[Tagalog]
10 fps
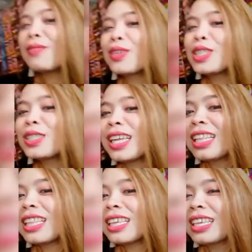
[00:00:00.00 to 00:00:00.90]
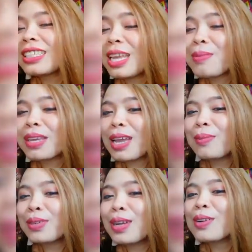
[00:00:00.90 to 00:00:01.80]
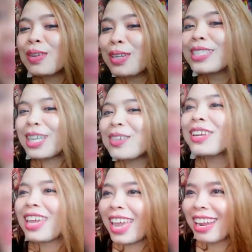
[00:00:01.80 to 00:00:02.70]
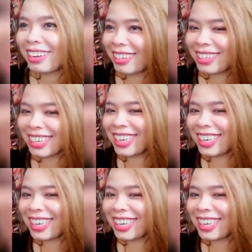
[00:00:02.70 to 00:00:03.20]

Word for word: unfortunately, same raga po ng colors akong hair.